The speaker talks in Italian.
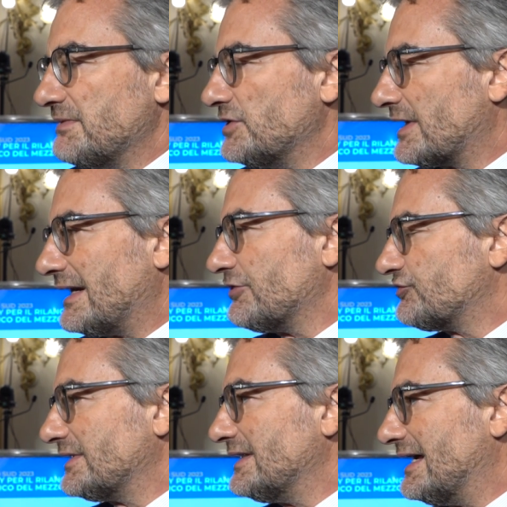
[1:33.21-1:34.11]
migliorare la
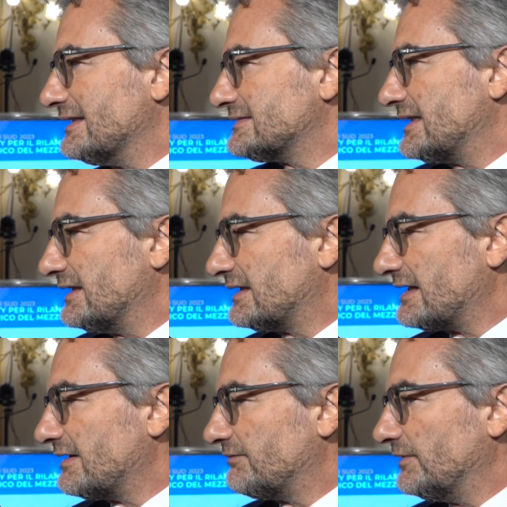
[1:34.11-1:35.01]
cittadinanza e
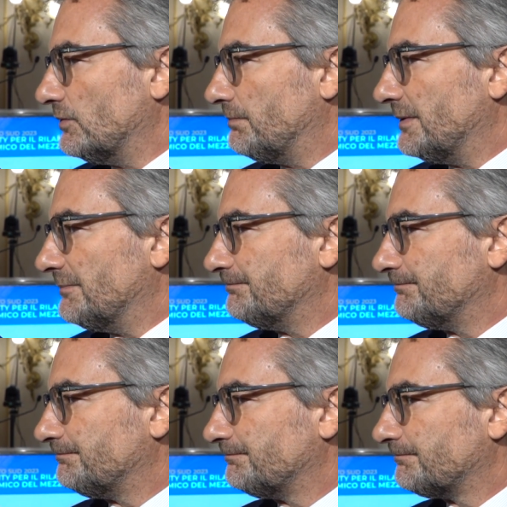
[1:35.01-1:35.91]
creare sviluppo.